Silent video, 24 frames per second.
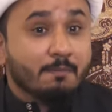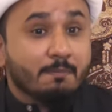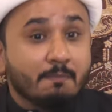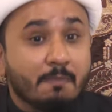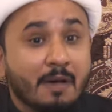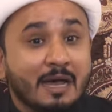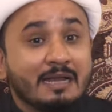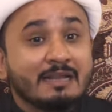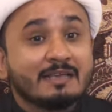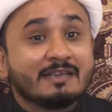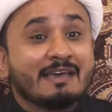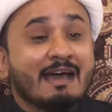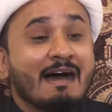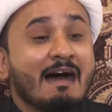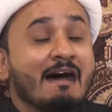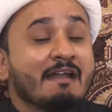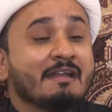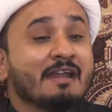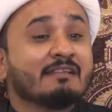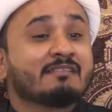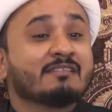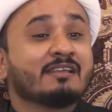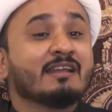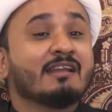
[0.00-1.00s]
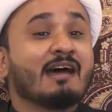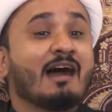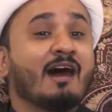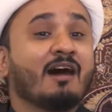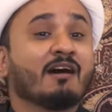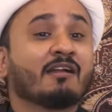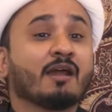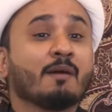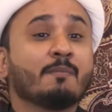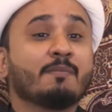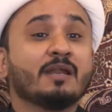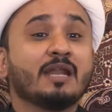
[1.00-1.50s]
بل كانت
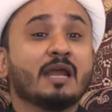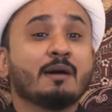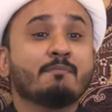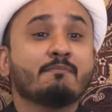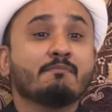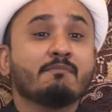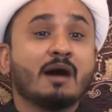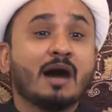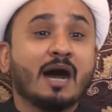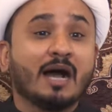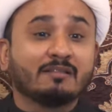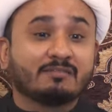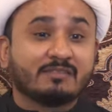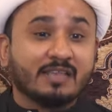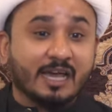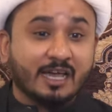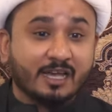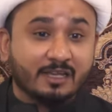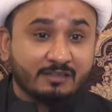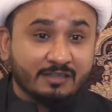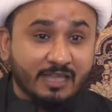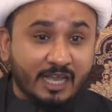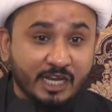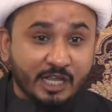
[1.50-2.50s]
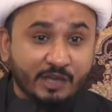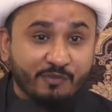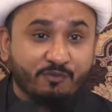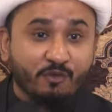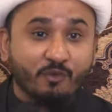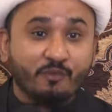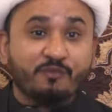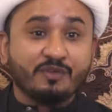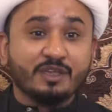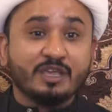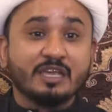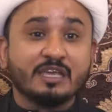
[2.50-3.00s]
العرب لما تختلف
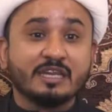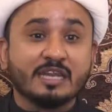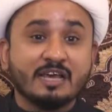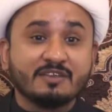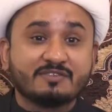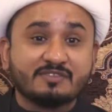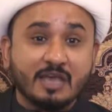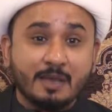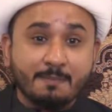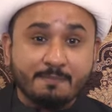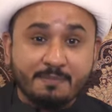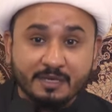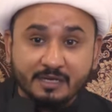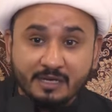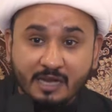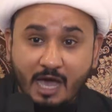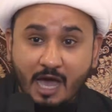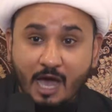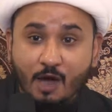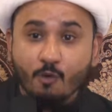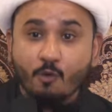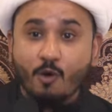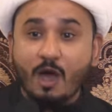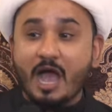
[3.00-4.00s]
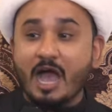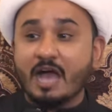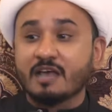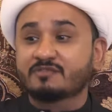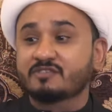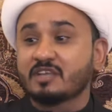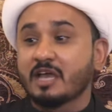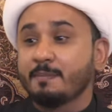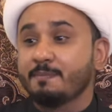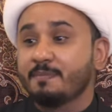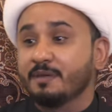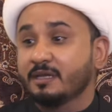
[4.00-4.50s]
في نسب او
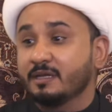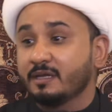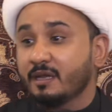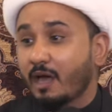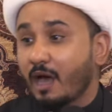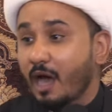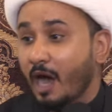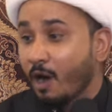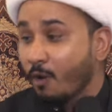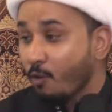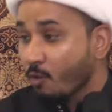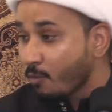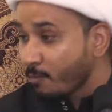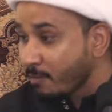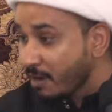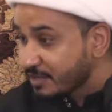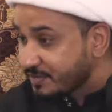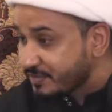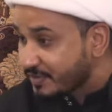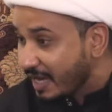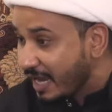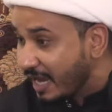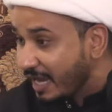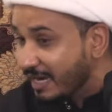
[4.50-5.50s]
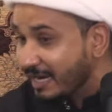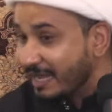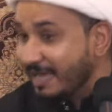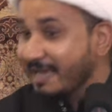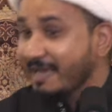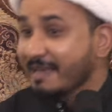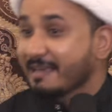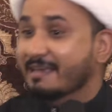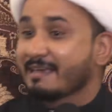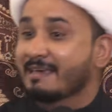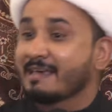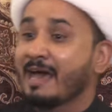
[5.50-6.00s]
حسب او
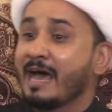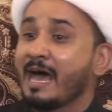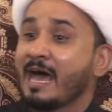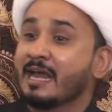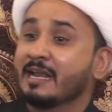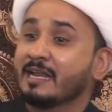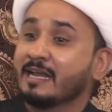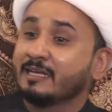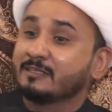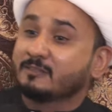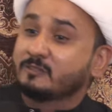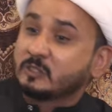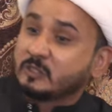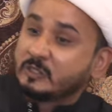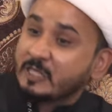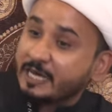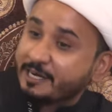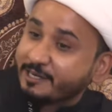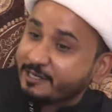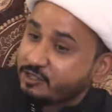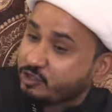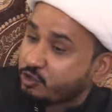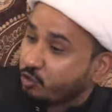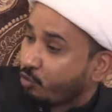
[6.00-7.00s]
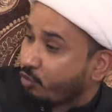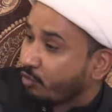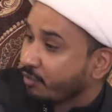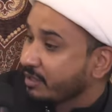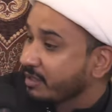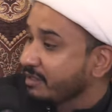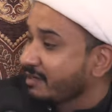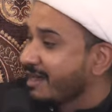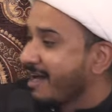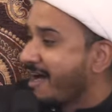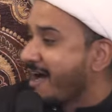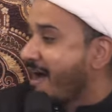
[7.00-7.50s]
مساله كانت ترجع
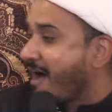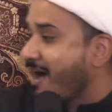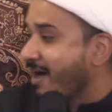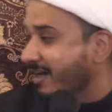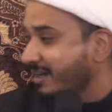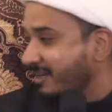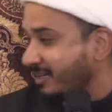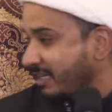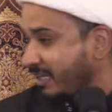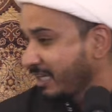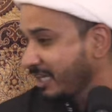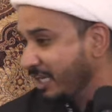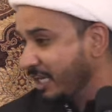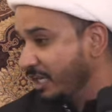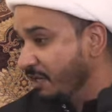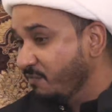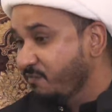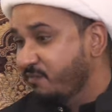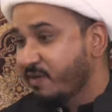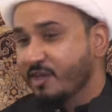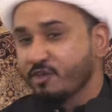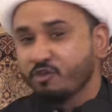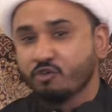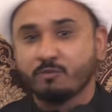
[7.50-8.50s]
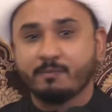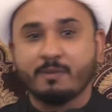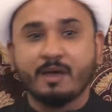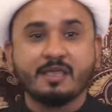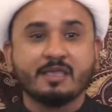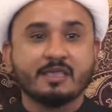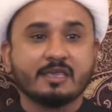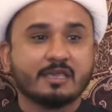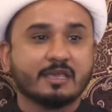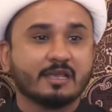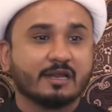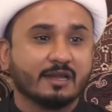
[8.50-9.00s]
الى عقيل
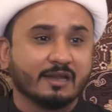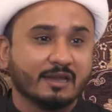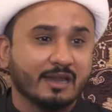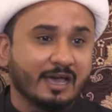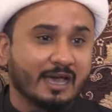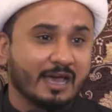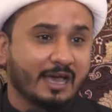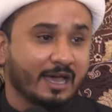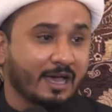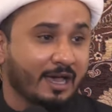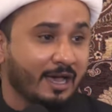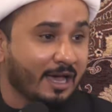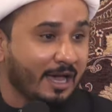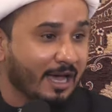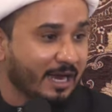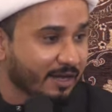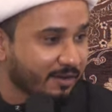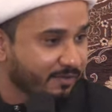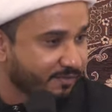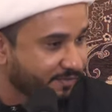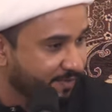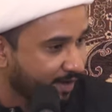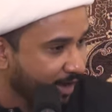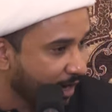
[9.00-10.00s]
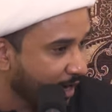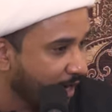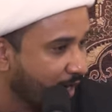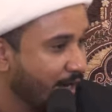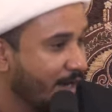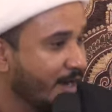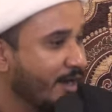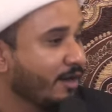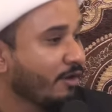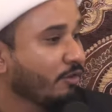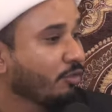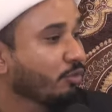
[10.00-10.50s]
فيبين لها
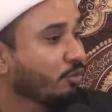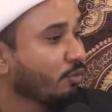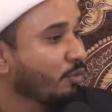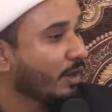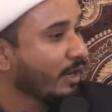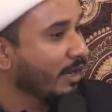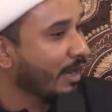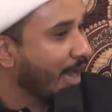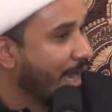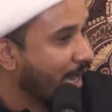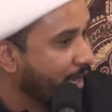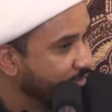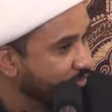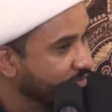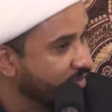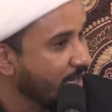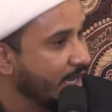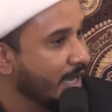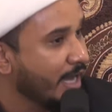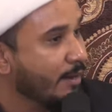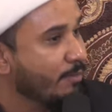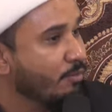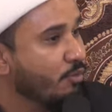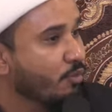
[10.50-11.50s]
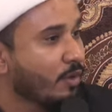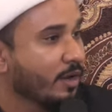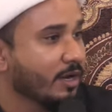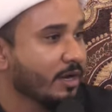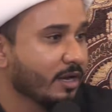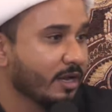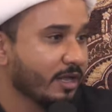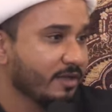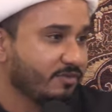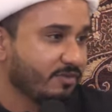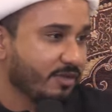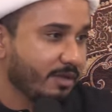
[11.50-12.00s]
الفاق والحسب
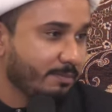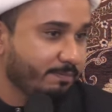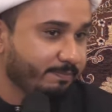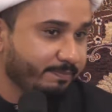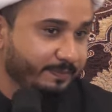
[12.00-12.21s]
والنسب